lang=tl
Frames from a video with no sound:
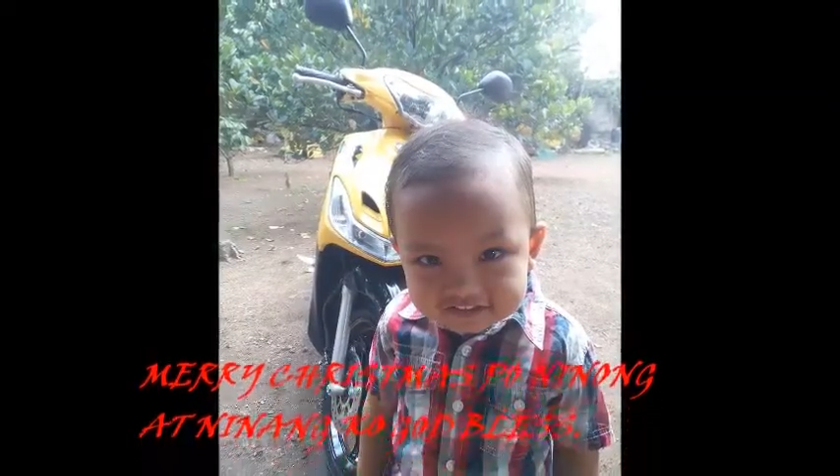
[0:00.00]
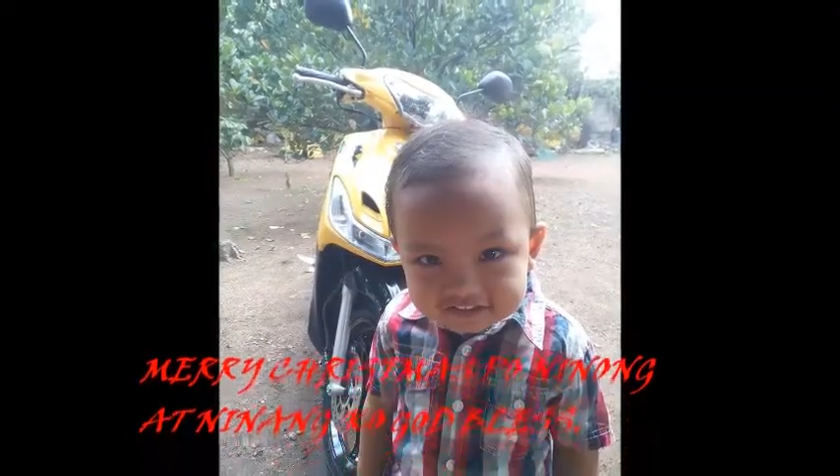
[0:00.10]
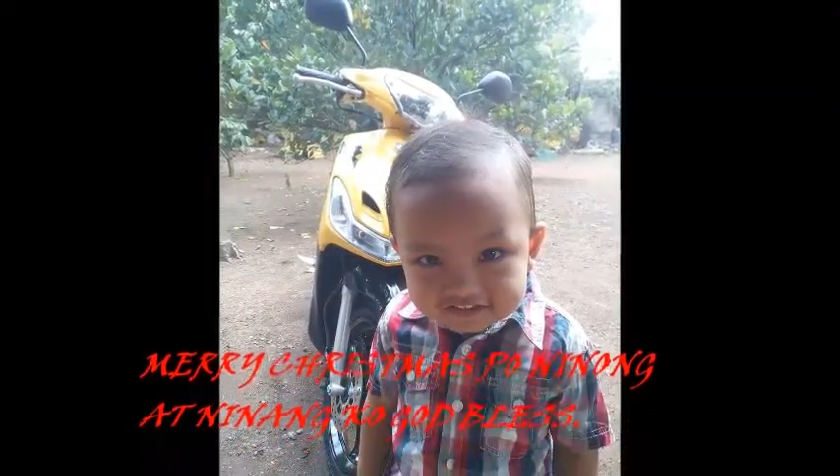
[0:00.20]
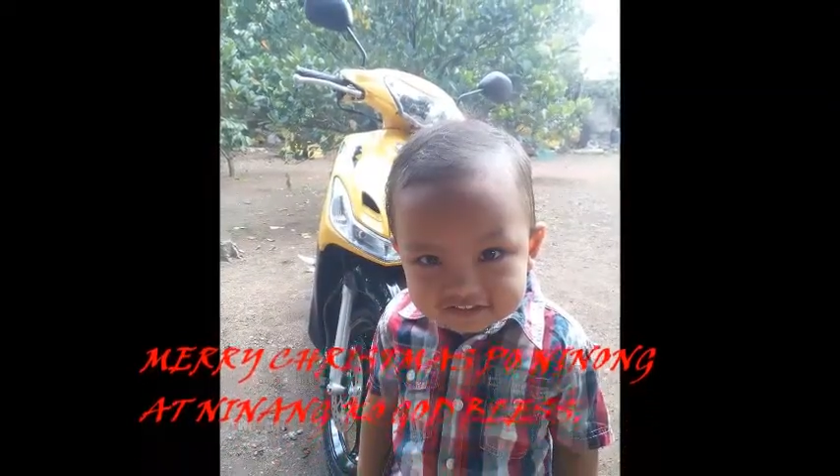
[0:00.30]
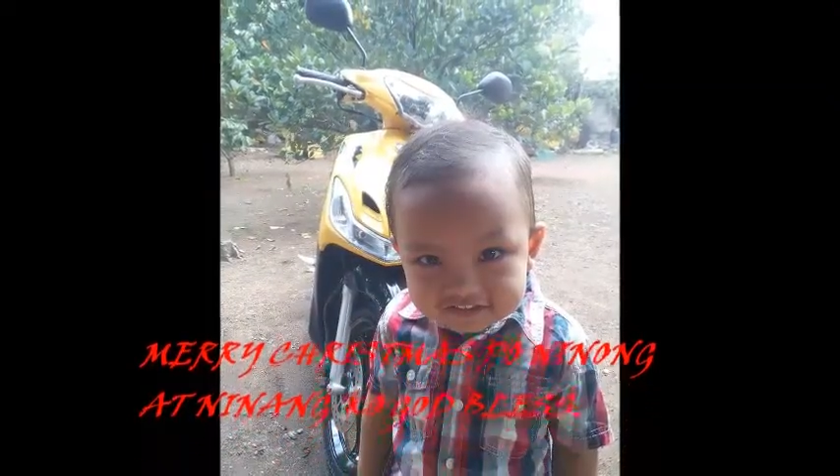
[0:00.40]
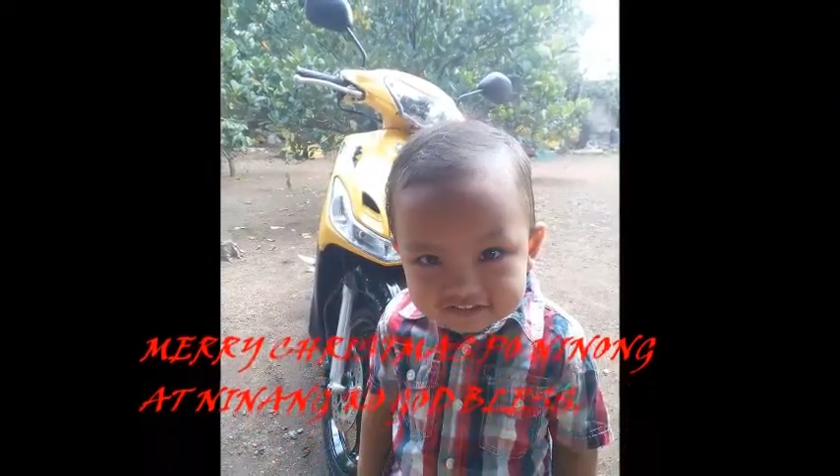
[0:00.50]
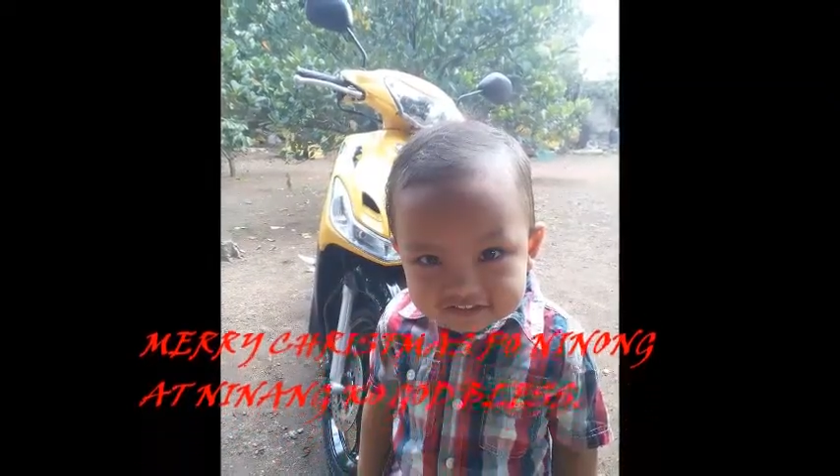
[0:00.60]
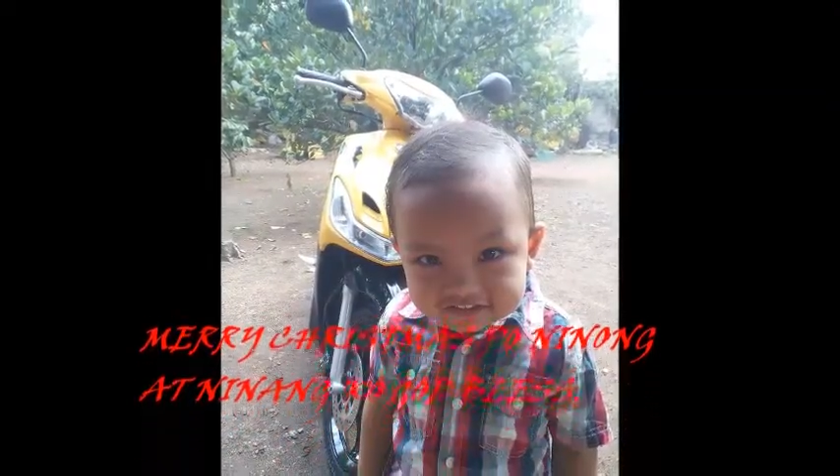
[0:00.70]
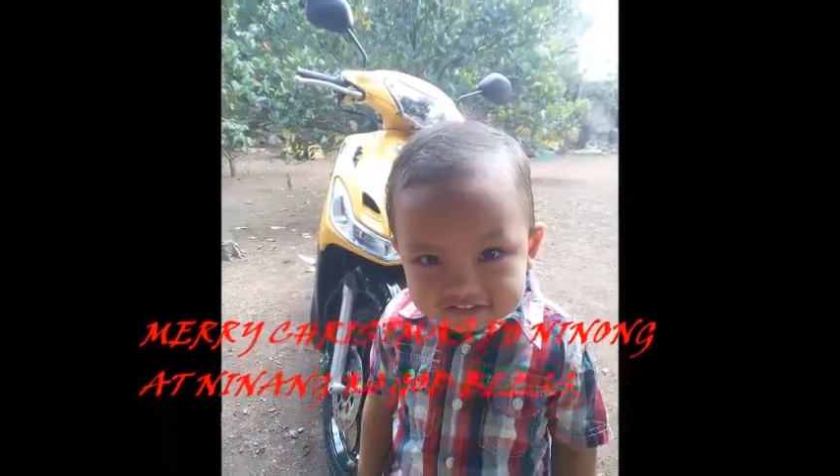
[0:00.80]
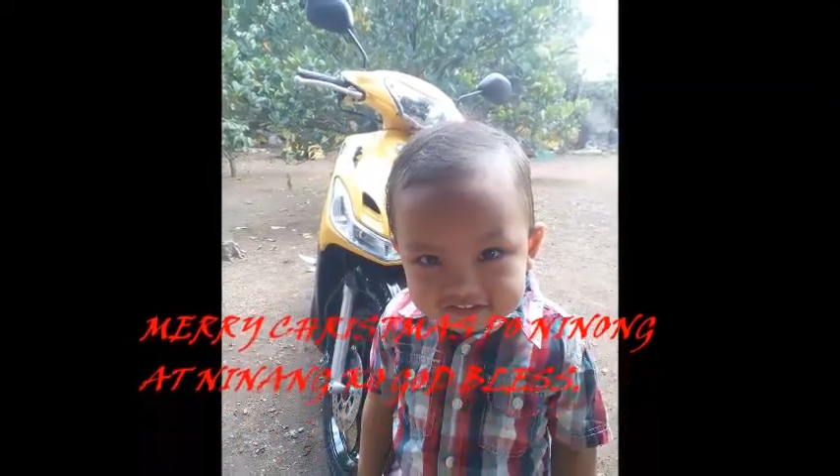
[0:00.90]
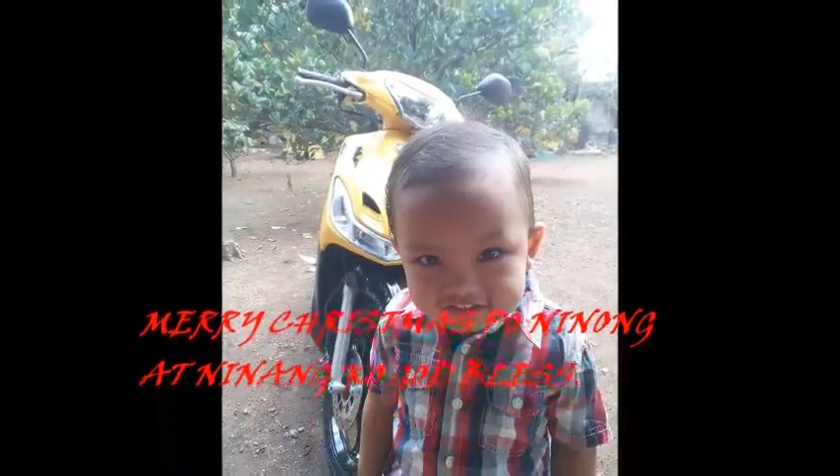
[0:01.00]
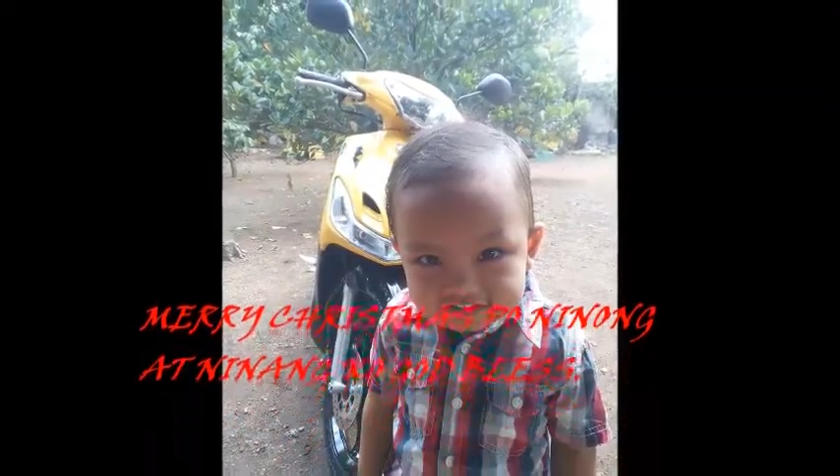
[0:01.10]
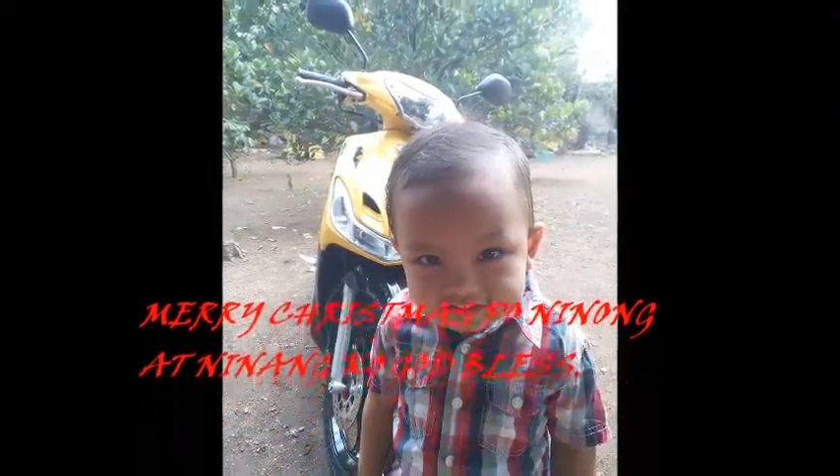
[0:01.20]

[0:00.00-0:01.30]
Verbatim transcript: Eto na naman ang